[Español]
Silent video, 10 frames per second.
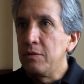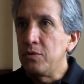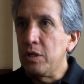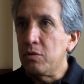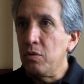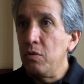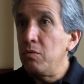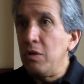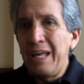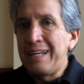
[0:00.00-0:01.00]
¿no es cierto?
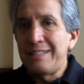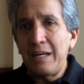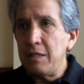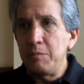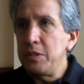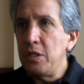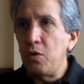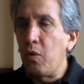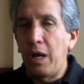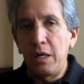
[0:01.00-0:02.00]
Exactamente
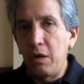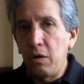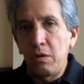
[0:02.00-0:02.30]
igual